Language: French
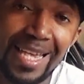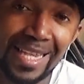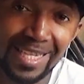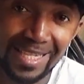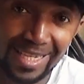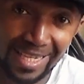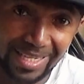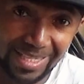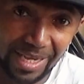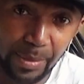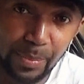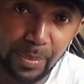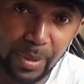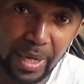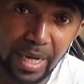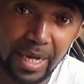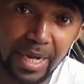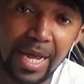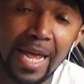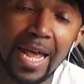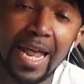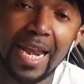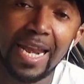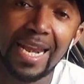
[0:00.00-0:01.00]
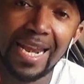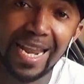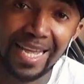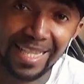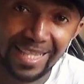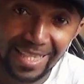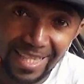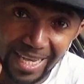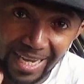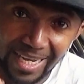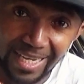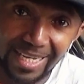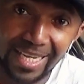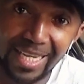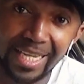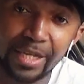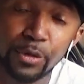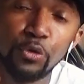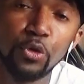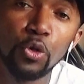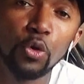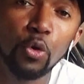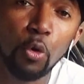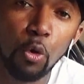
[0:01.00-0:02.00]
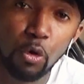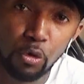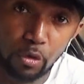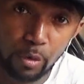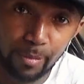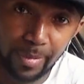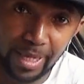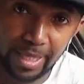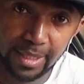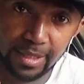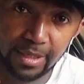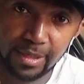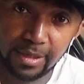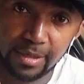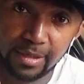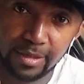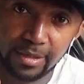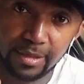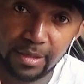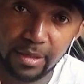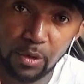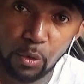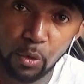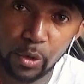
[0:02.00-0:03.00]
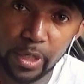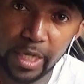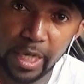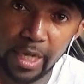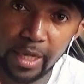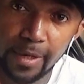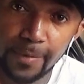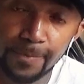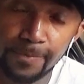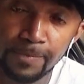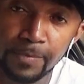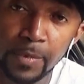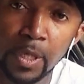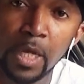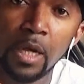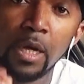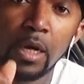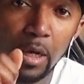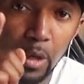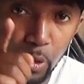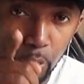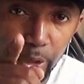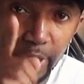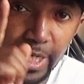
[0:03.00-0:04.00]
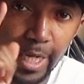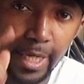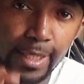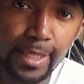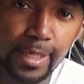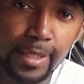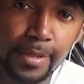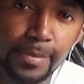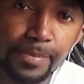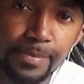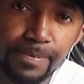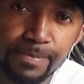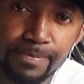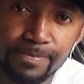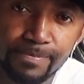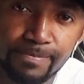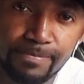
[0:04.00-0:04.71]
Ça s'appelle la technique du chronomètre. Ok Regardez.